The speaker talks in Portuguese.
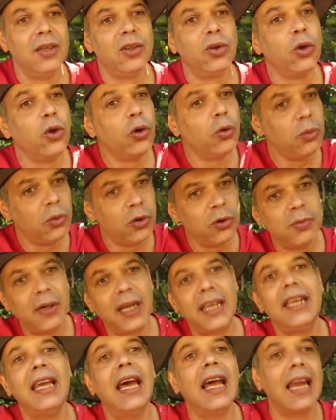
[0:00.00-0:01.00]
do
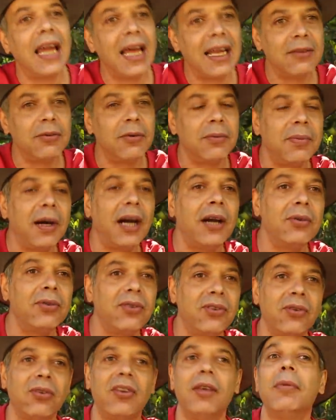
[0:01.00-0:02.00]
Lumumba, que é lá do bairro
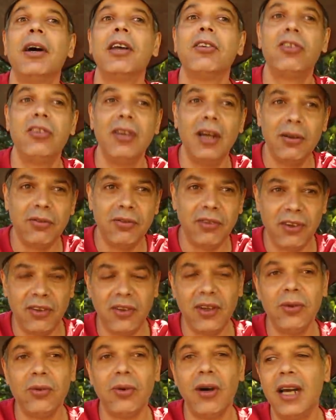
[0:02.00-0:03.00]
de São Sebastião,
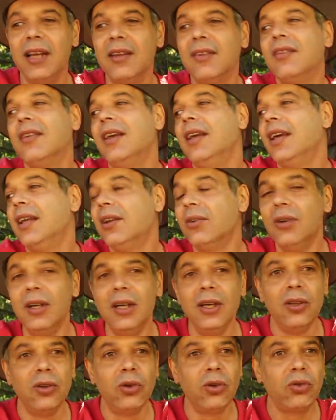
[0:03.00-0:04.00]
vizinho do Raizeiro,
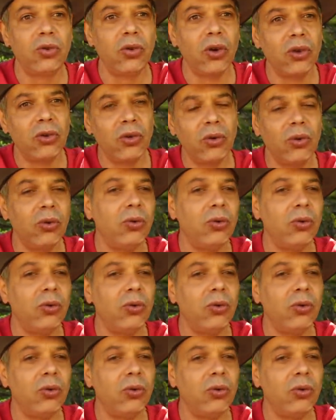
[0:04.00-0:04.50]
do Sr.